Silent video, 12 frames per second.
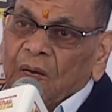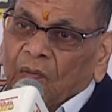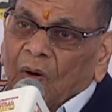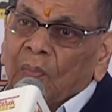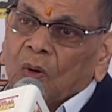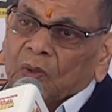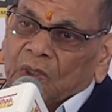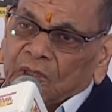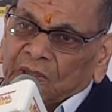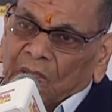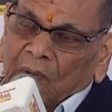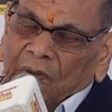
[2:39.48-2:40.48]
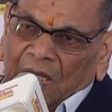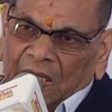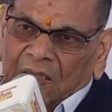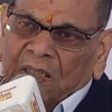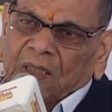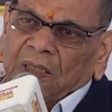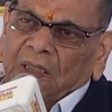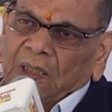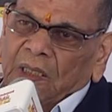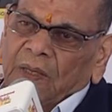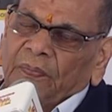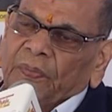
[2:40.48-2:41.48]
वो मोटी शेव ज़्यादा चलती
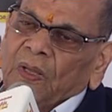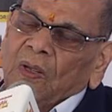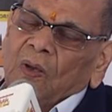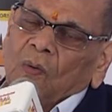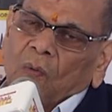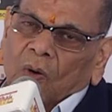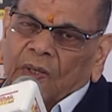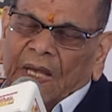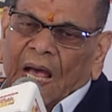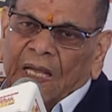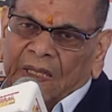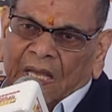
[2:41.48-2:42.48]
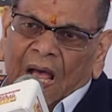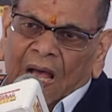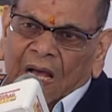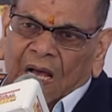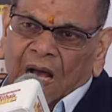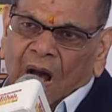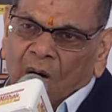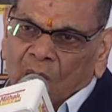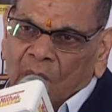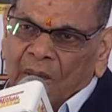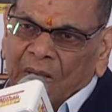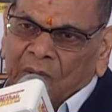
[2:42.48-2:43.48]
थी वो क्या था गाँव
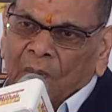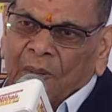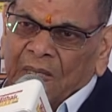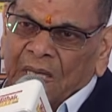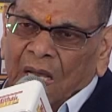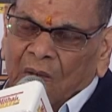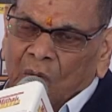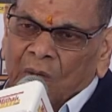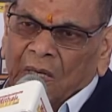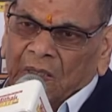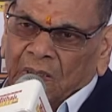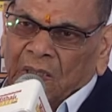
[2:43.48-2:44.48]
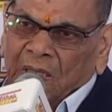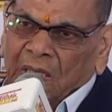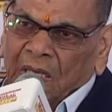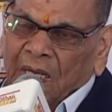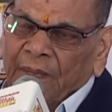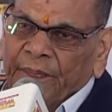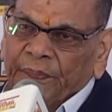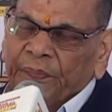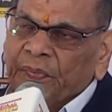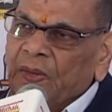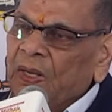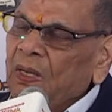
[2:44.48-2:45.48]
में जो बढ़िया लोग रहते थे
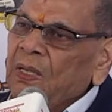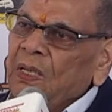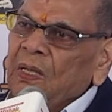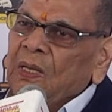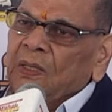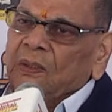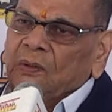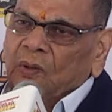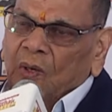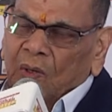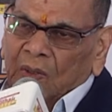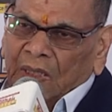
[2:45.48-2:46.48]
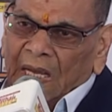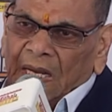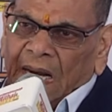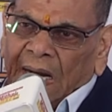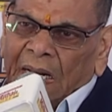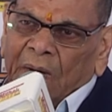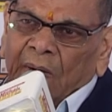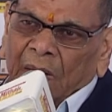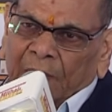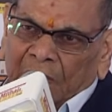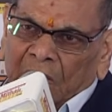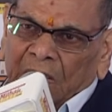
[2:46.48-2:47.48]
तो कहीं खाना वाना
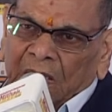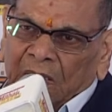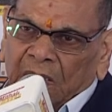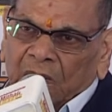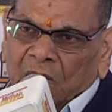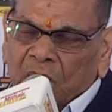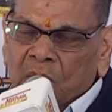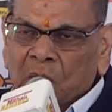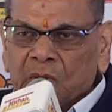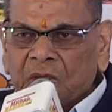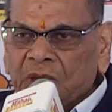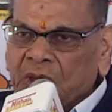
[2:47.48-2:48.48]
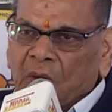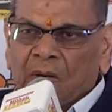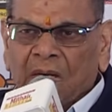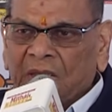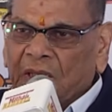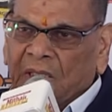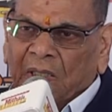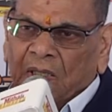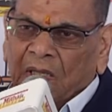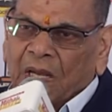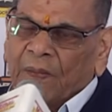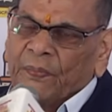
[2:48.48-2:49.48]
बनवाते थे तो मोटी शेव ही ले जाते
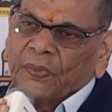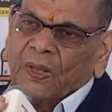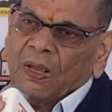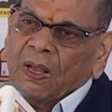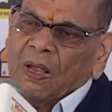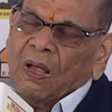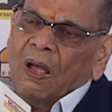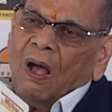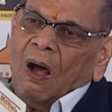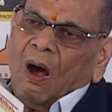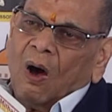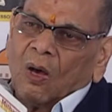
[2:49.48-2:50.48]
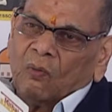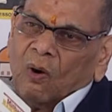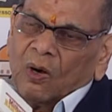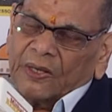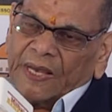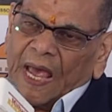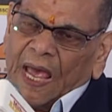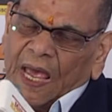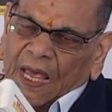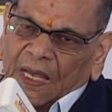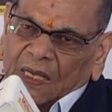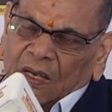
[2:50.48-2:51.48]
थे और वो क्या
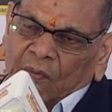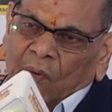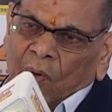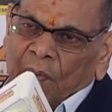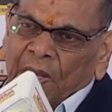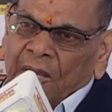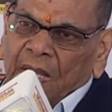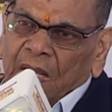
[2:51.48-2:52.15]
है कि वो भी